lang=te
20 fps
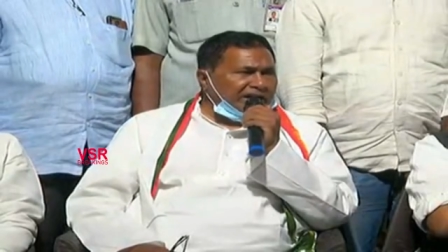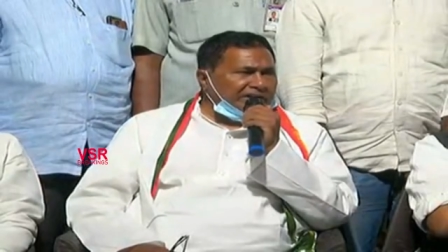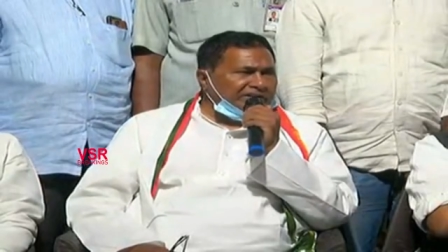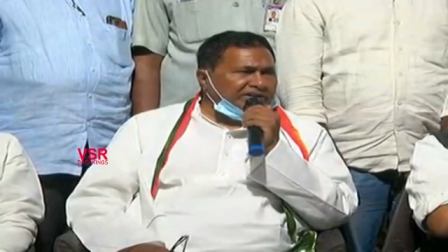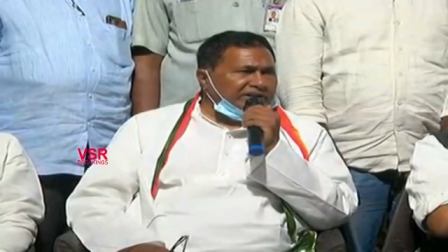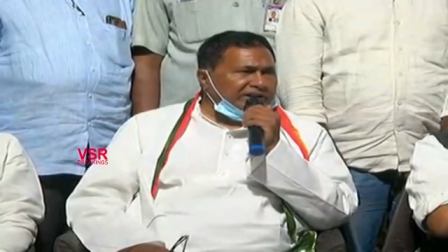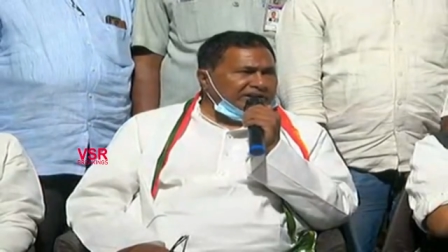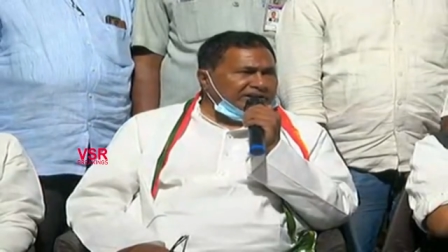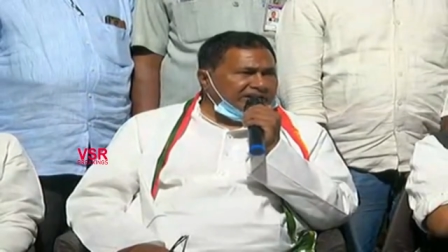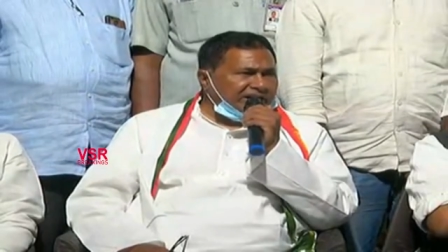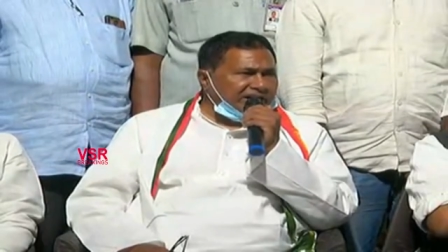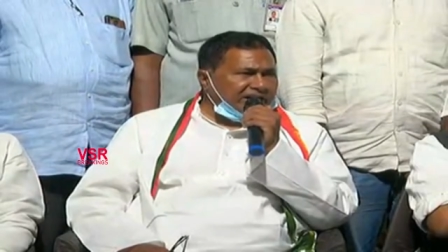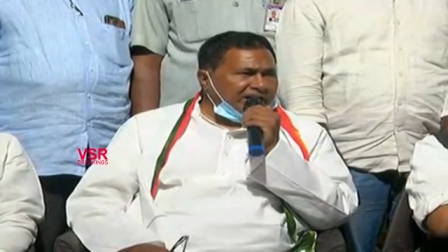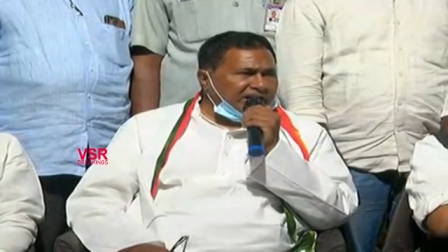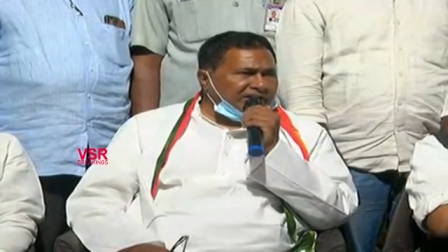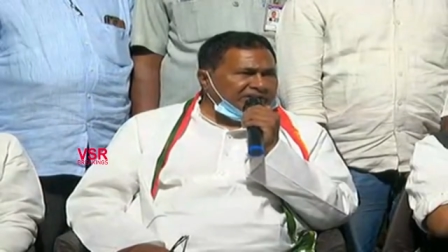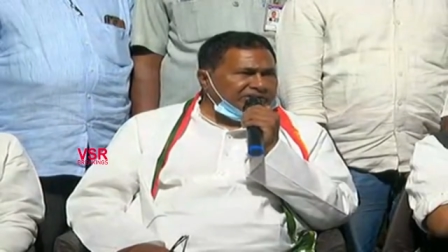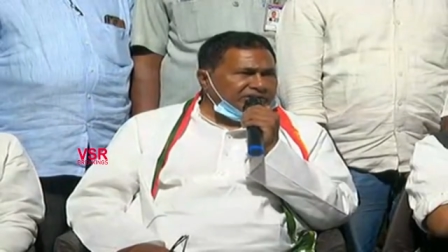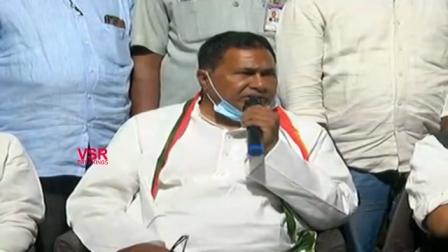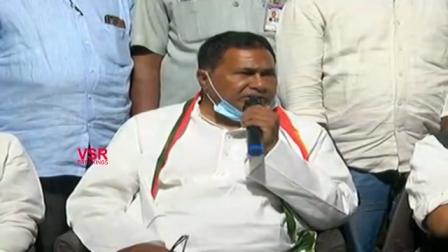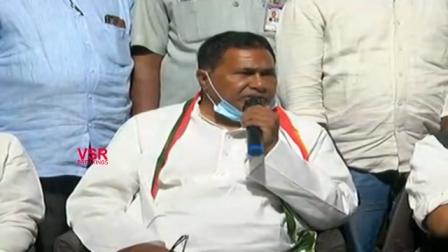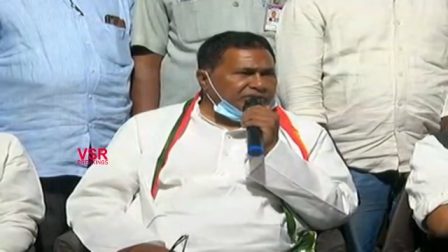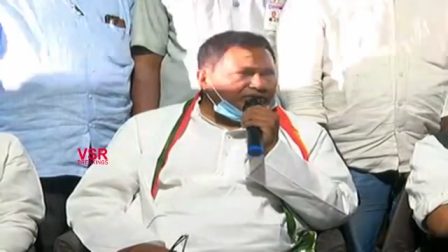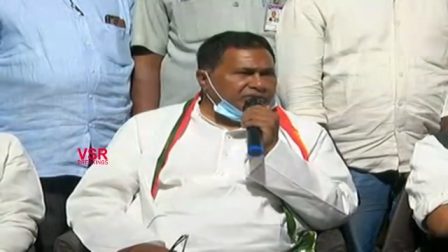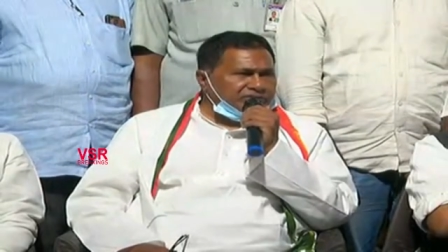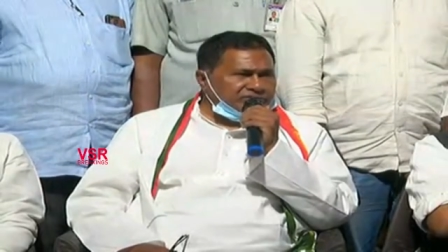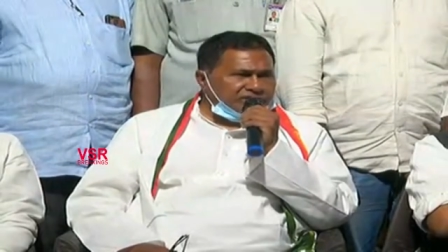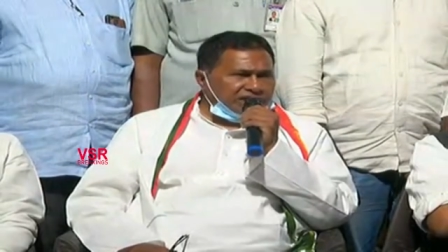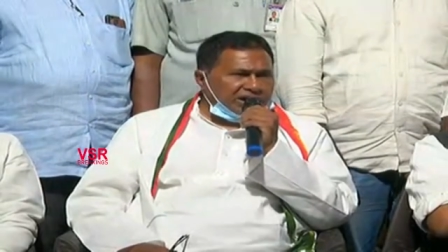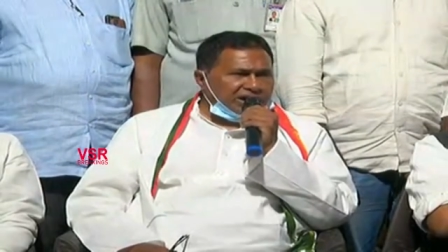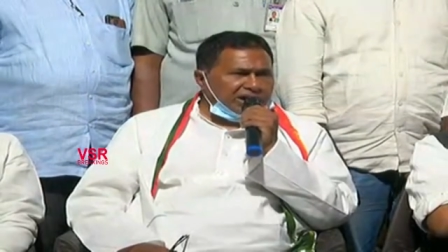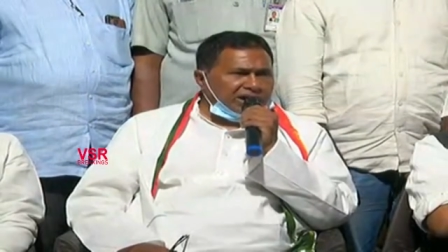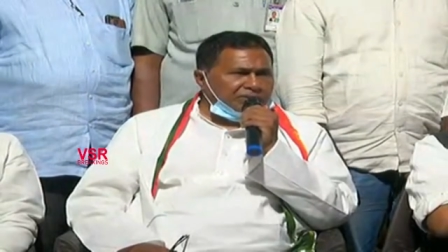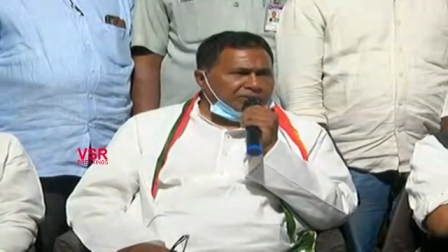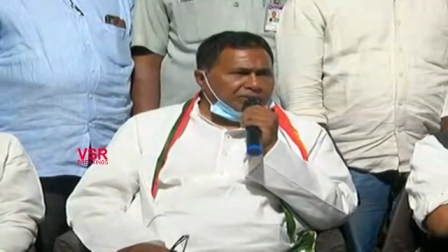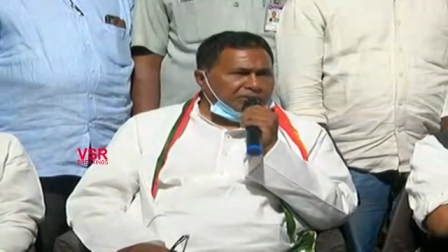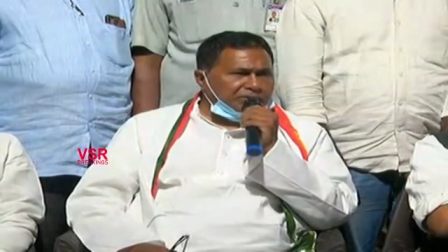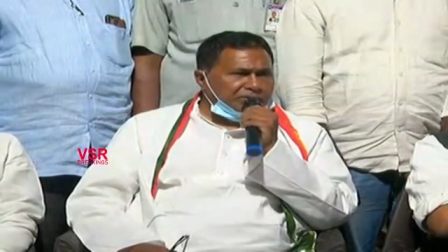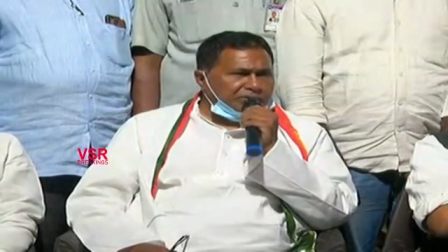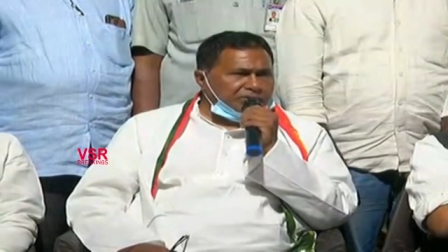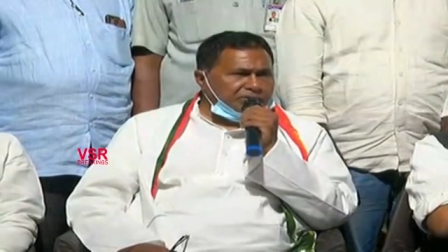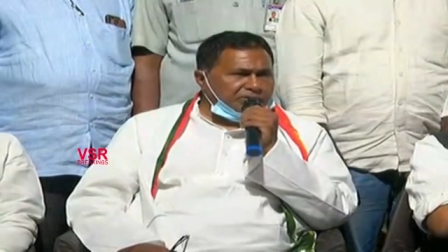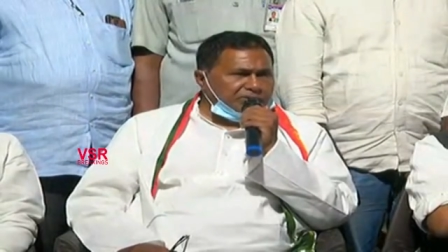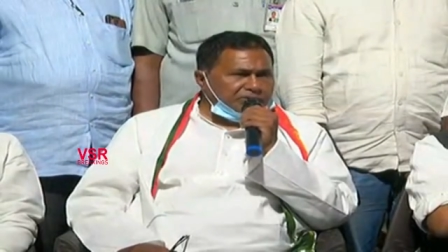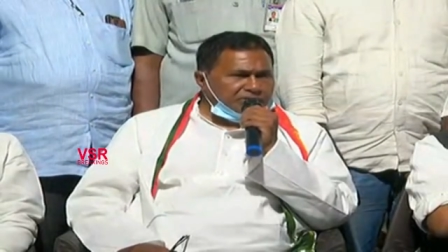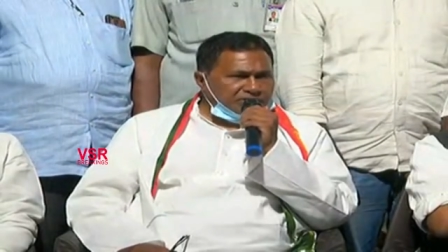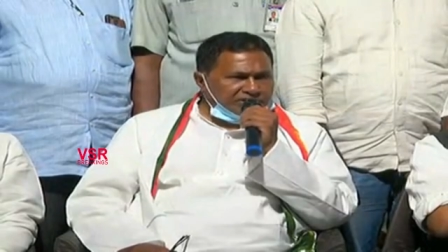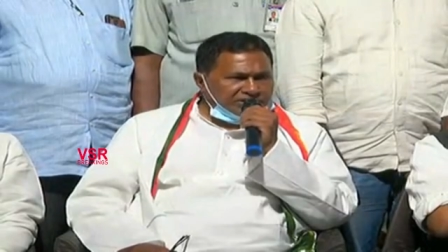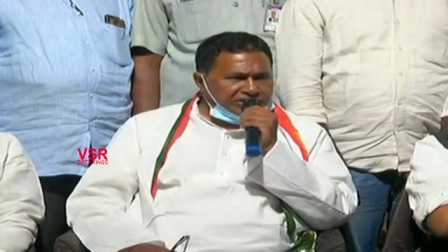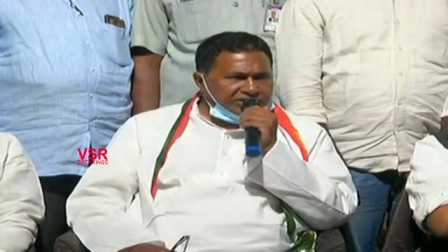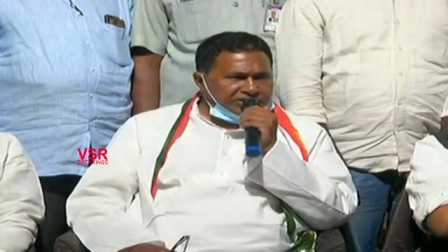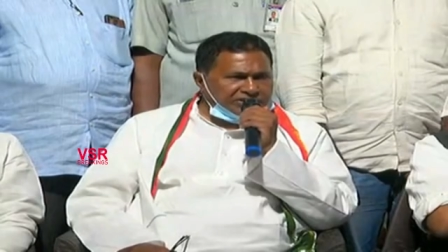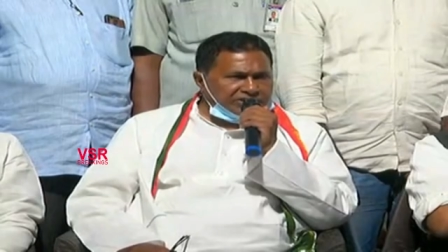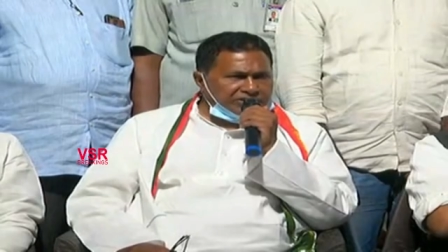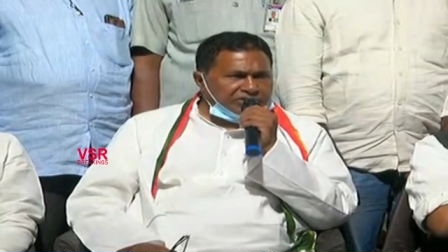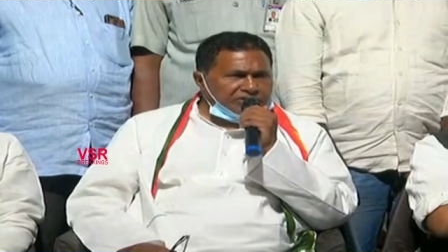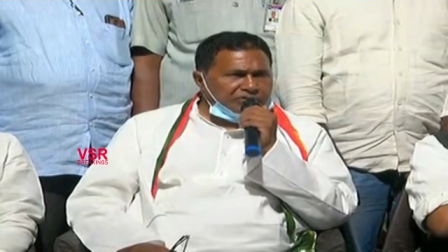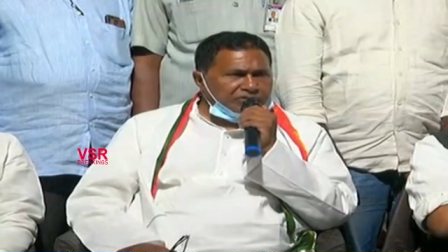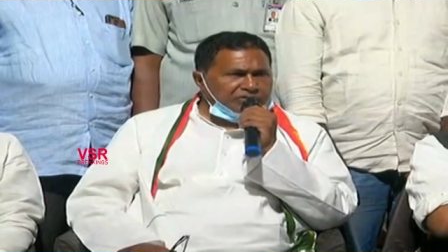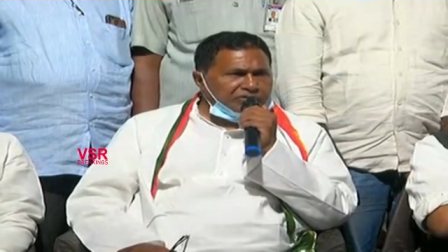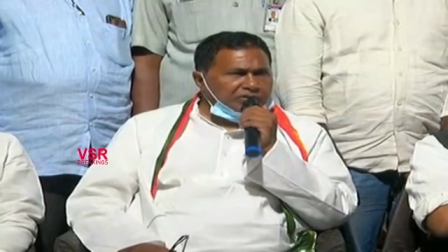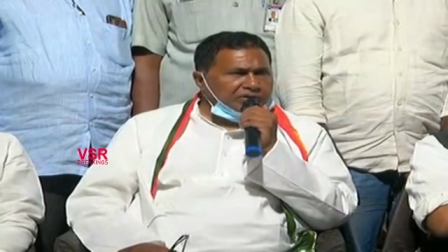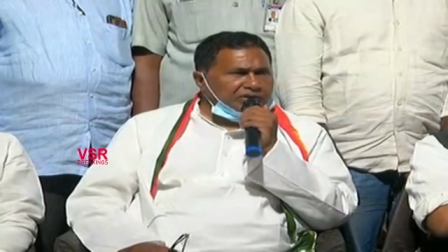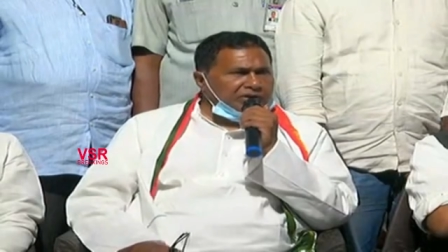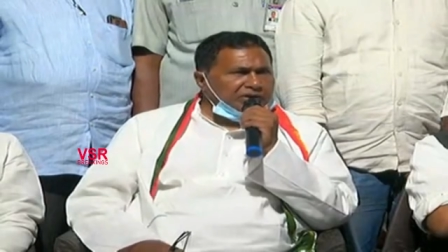అత్యంత కాంక్షతో సంకల్పంతో దీక్షతో